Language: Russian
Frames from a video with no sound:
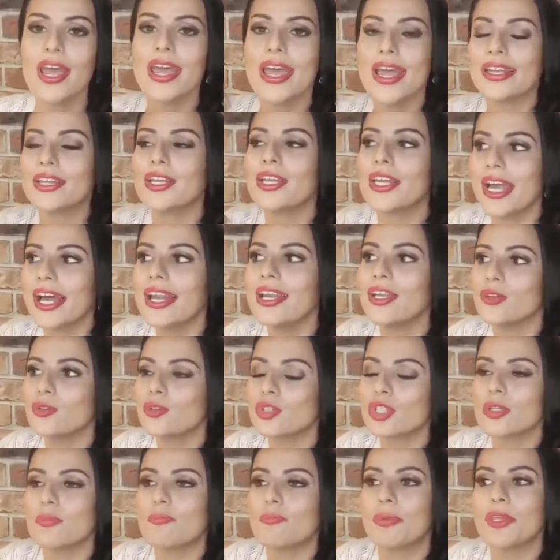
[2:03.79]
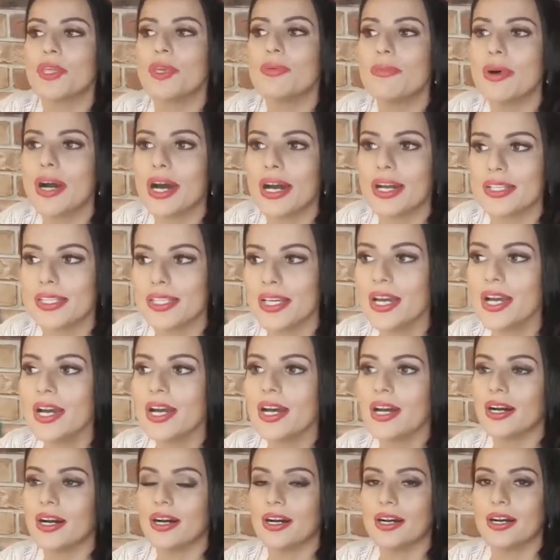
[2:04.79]
Это реально нужно понимать,
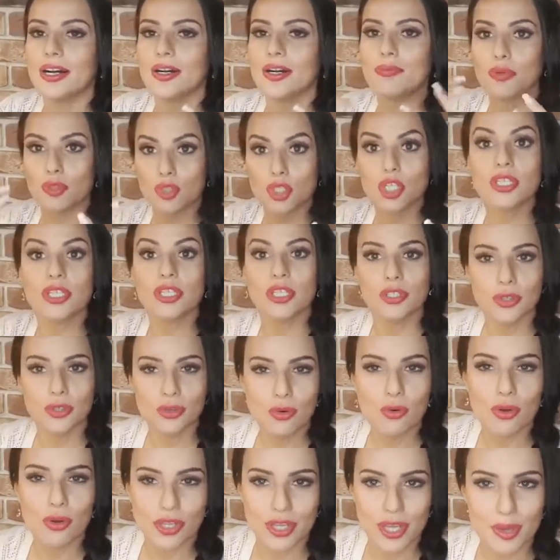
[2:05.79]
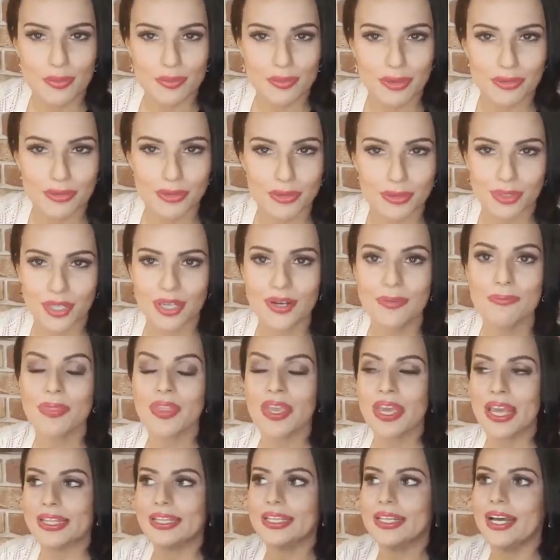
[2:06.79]
э, бюджет на декор я имею в виду, да,
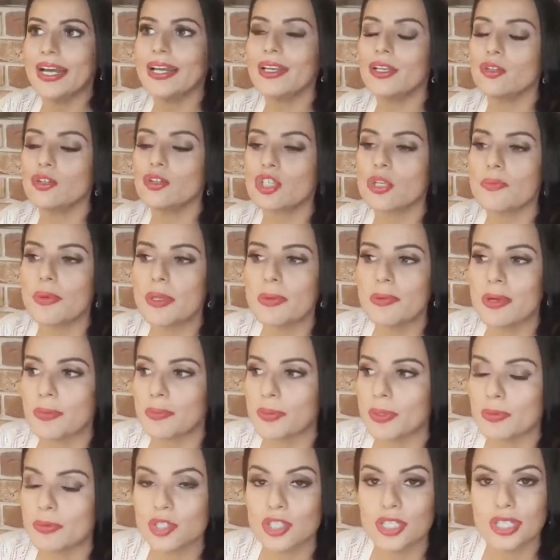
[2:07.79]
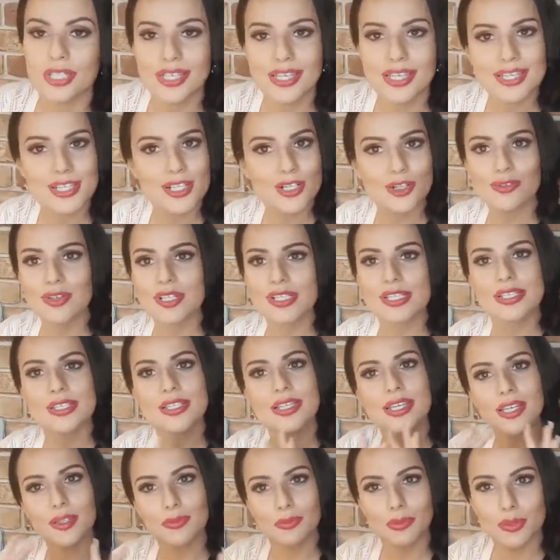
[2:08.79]
это реально нужно понимать, потому что если у
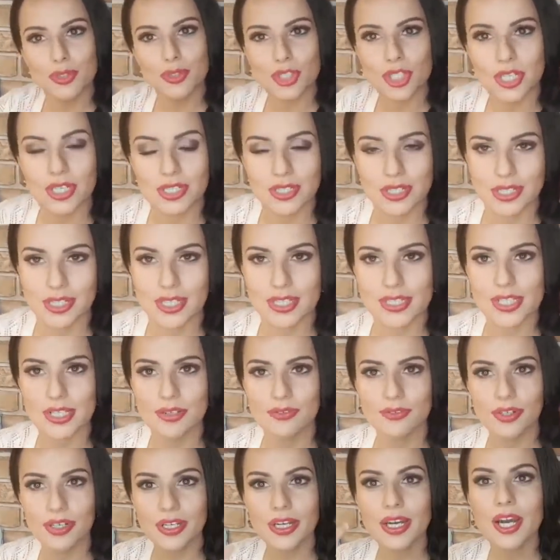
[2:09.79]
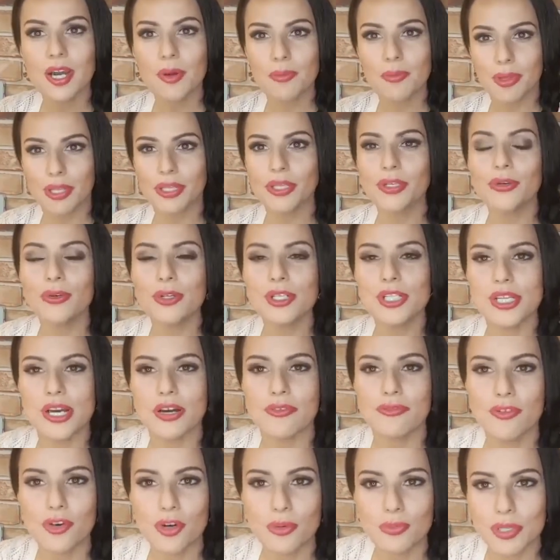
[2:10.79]
вас нет бюджета, если вы
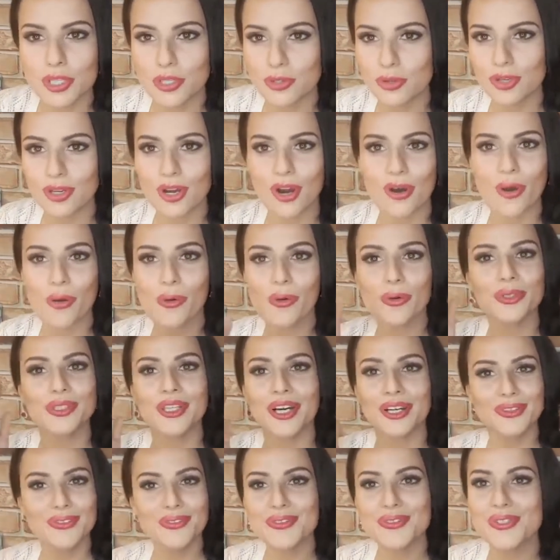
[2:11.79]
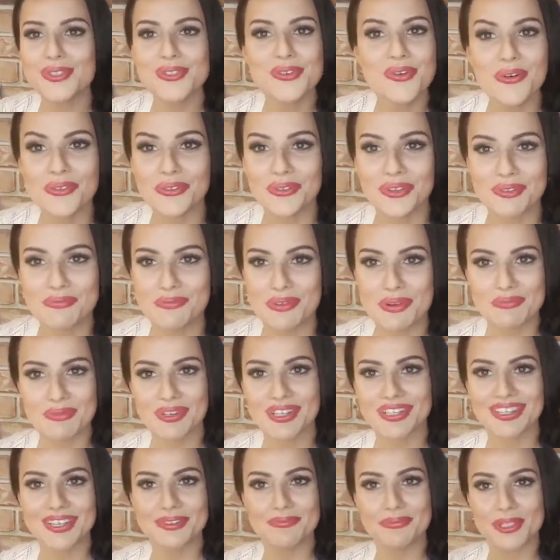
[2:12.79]
планируете оформить только какую-то одну зону,
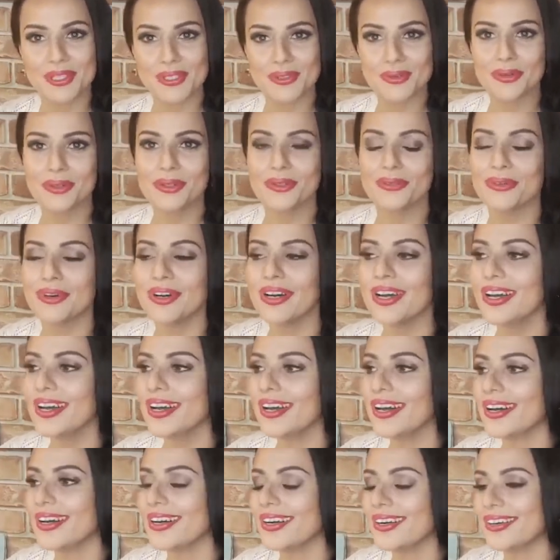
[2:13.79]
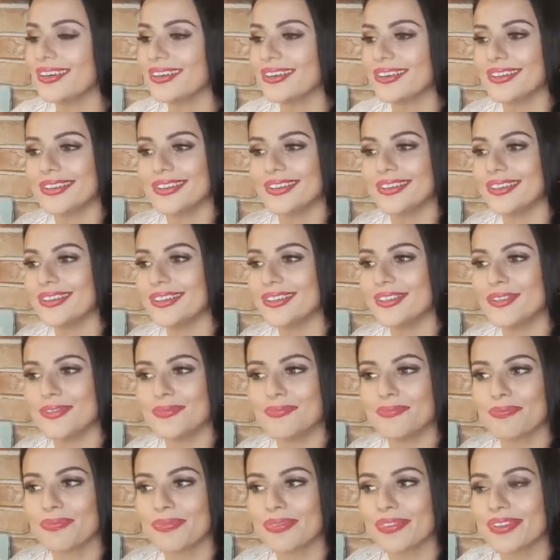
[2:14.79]
например, там зону
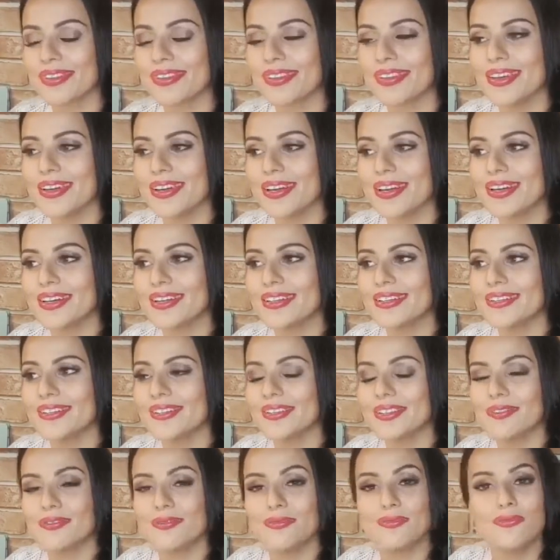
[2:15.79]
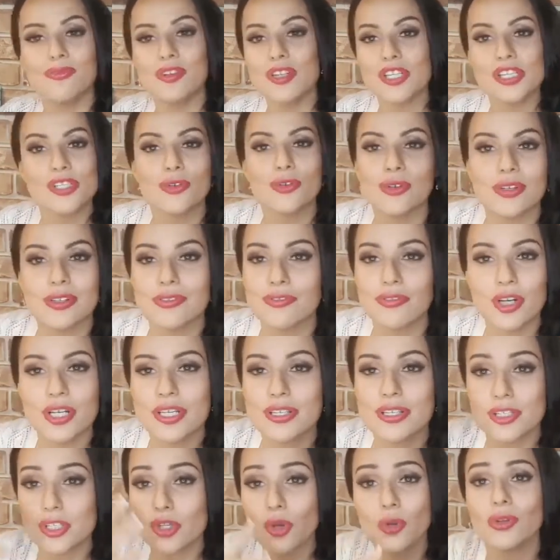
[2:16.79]
э, Э, выездной,
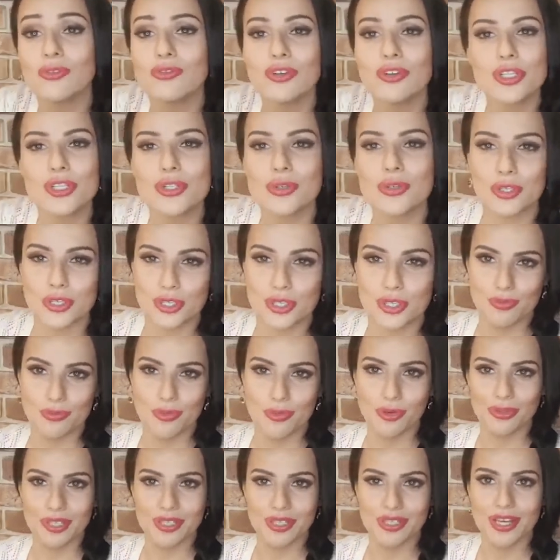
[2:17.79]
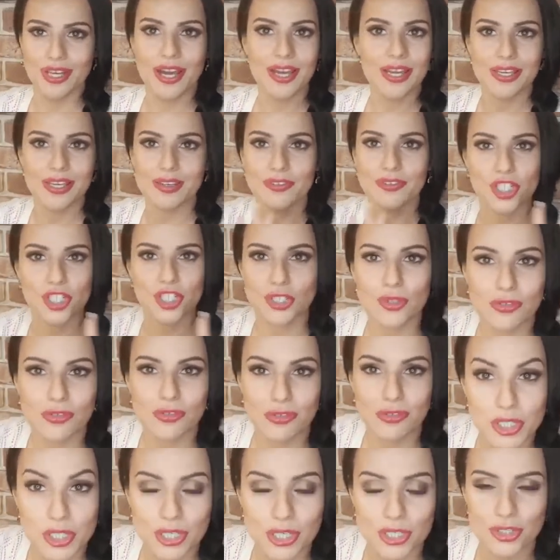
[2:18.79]
зону выездной церемонии, да, и в шатер
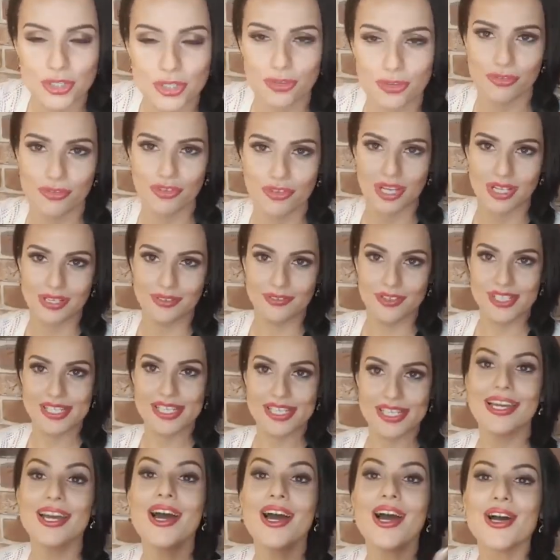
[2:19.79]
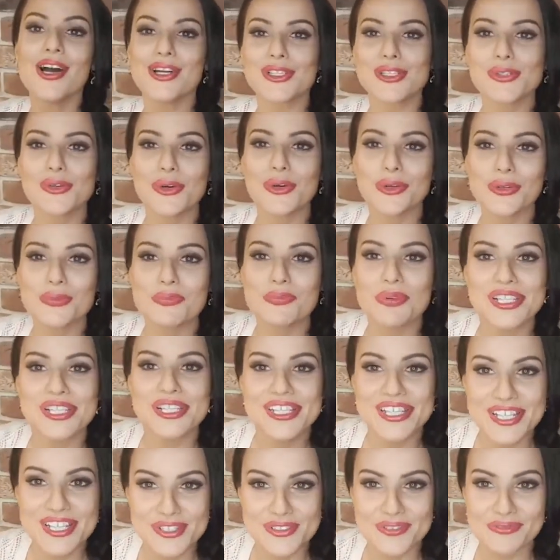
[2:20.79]
вообще ничего не вкладывается, или зону
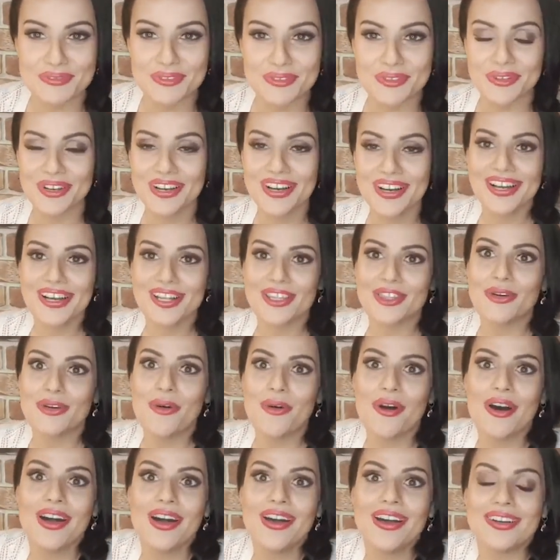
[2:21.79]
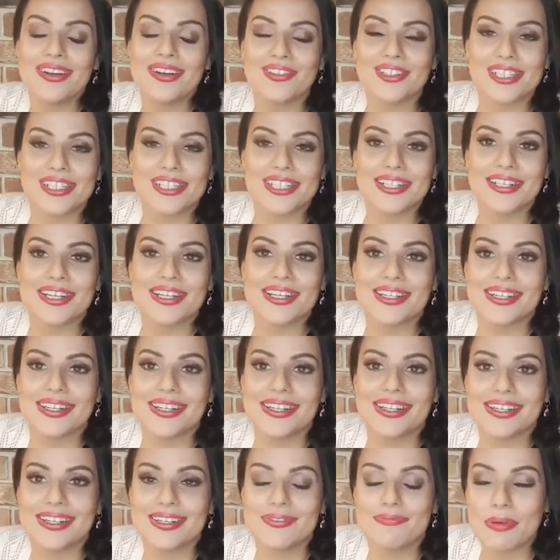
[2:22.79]
президиумную, то вы же
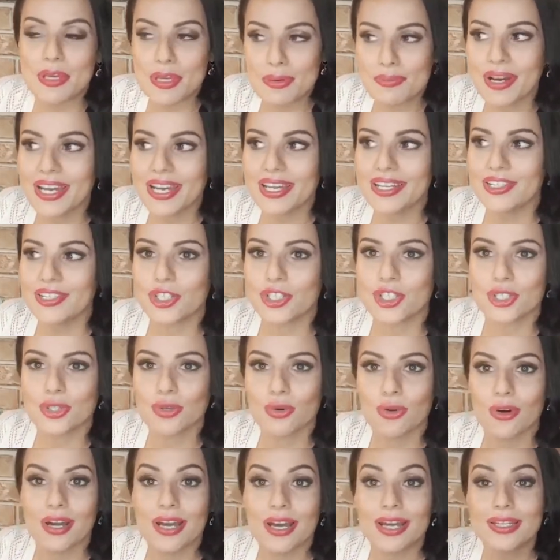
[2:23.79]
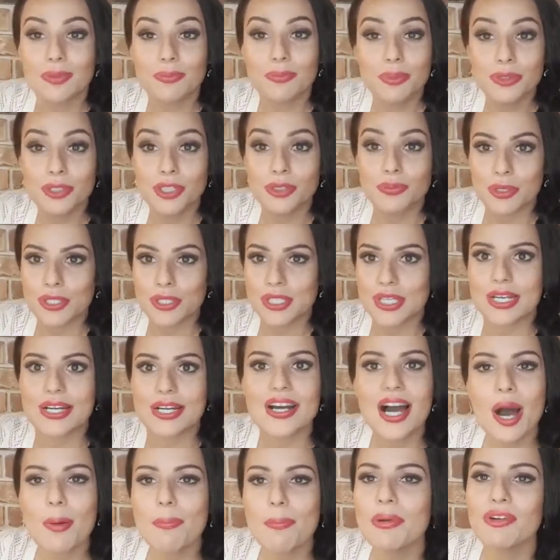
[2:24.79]
э, понимаете, что это будет просто
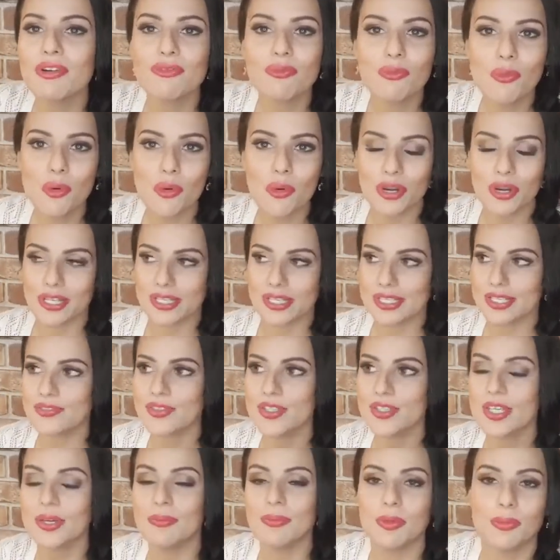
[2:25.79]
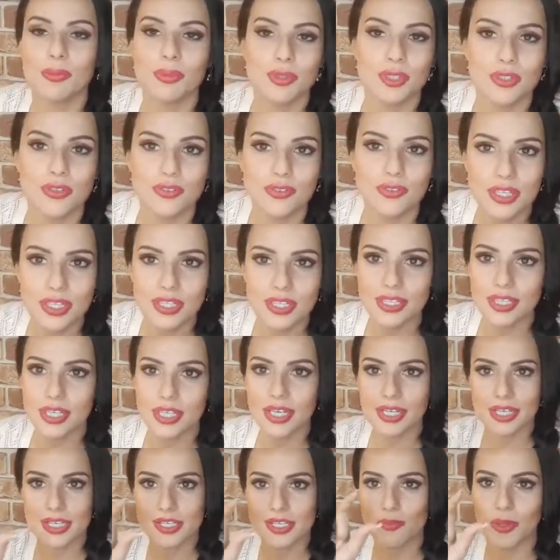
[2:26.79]
капля в море, это совсем не будет видно,
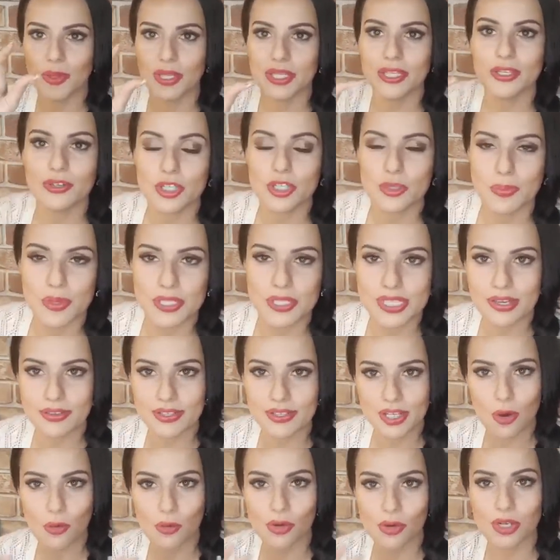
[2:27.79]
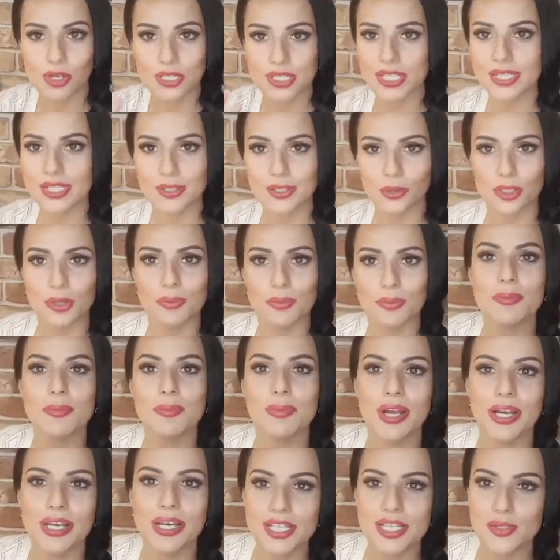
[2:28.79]
или если планируете поставить, как, сделать какой-то
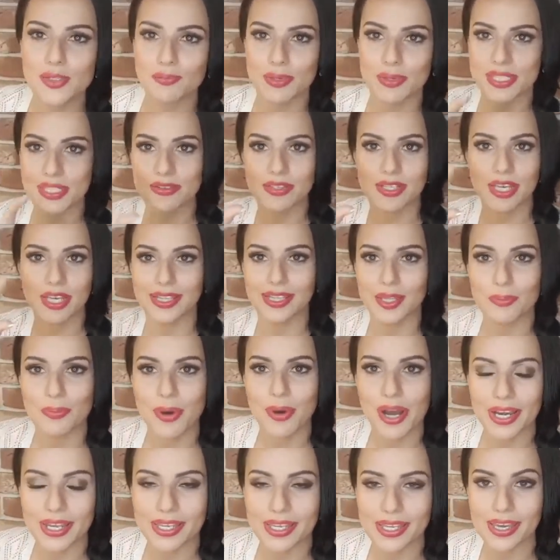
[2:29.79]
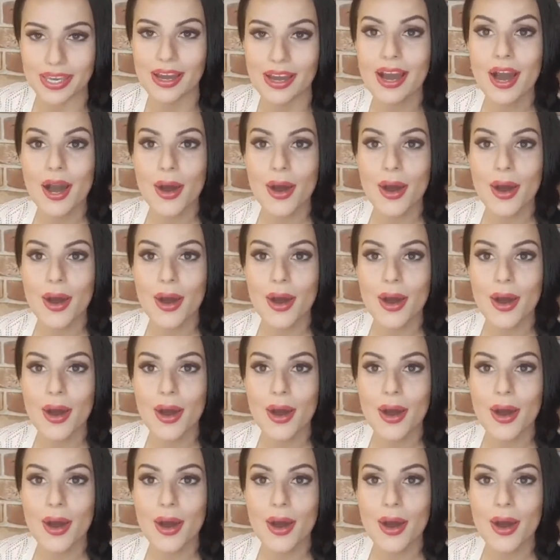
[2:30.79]
минимализм, поставить какие-то маленькие